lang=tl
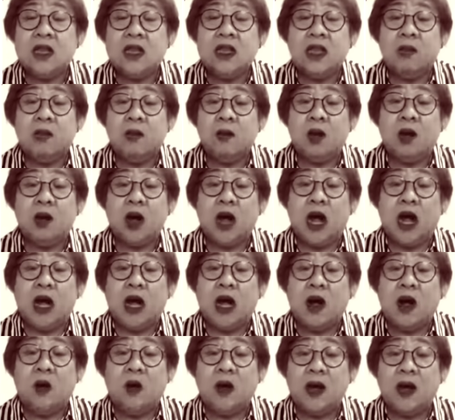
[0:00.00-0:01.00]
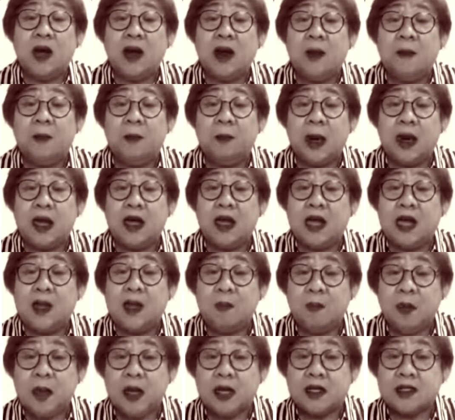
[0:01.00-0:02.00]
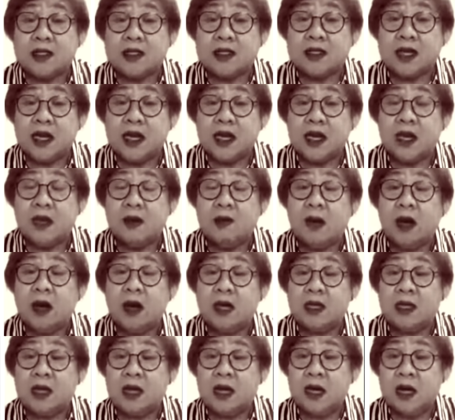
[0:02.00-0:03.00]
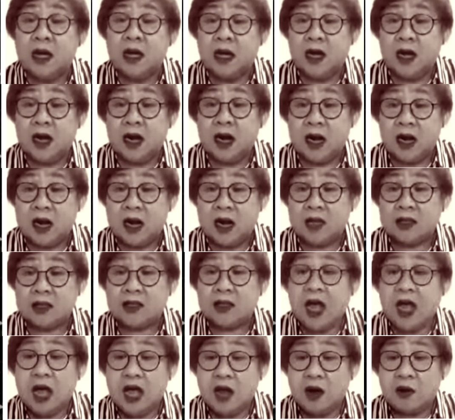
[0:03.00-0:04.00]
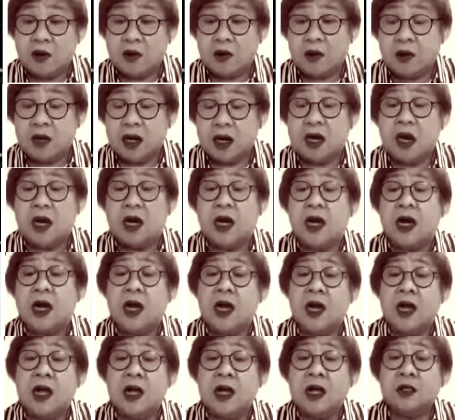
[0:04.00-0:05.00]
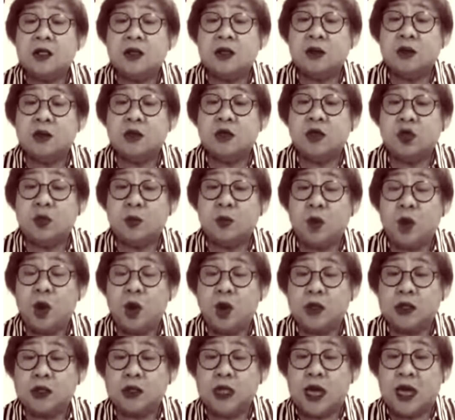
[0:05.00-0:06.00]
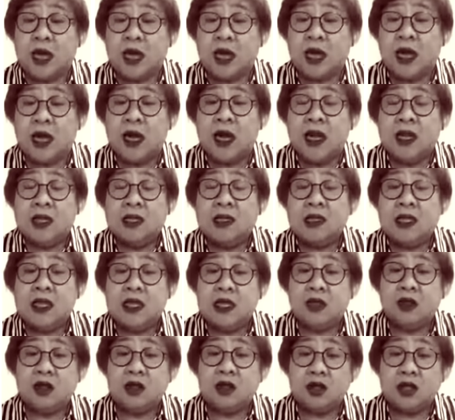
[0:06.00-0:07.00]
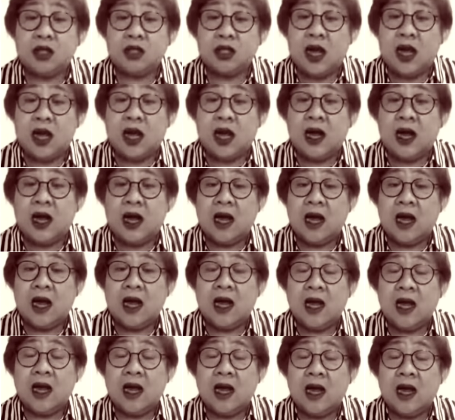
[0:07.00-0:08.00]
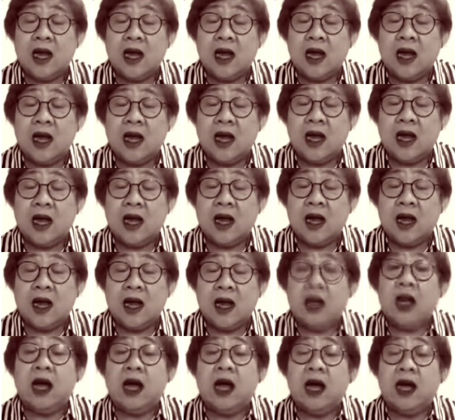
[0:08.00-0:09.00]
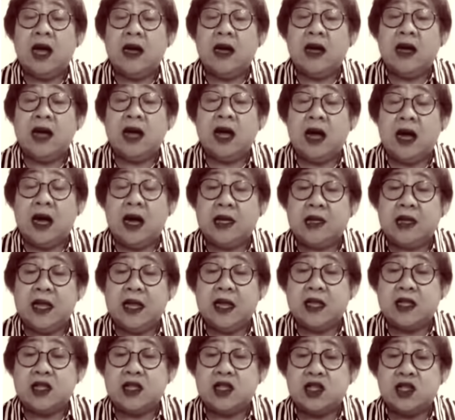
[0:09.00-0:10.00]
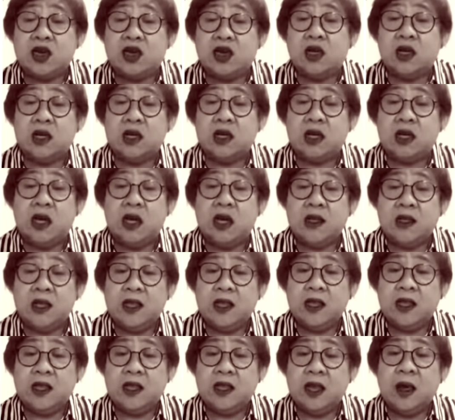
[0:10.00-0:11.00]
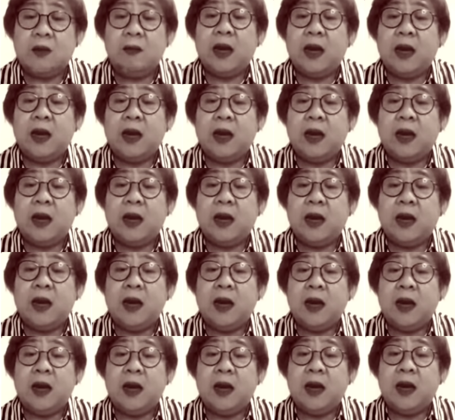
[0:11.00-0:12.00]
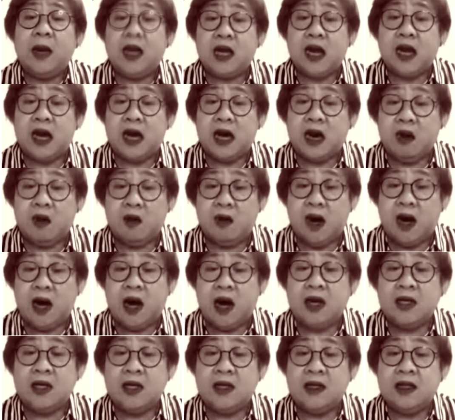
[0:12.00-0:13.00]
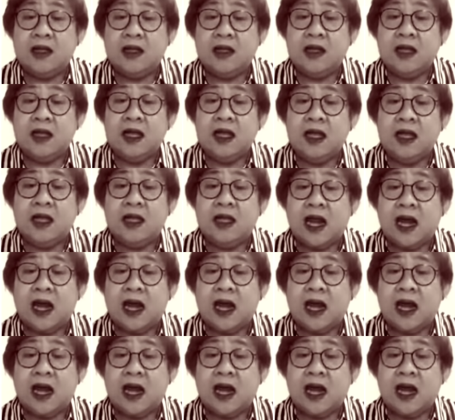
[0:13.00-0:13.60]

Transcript: hindi mo gagawin ang pag-iipit sa ilang mga uh, tao na sumusuporta dito sa uh, pag-call ng kanilang attention na mali ang inyong ginagawa. Hindi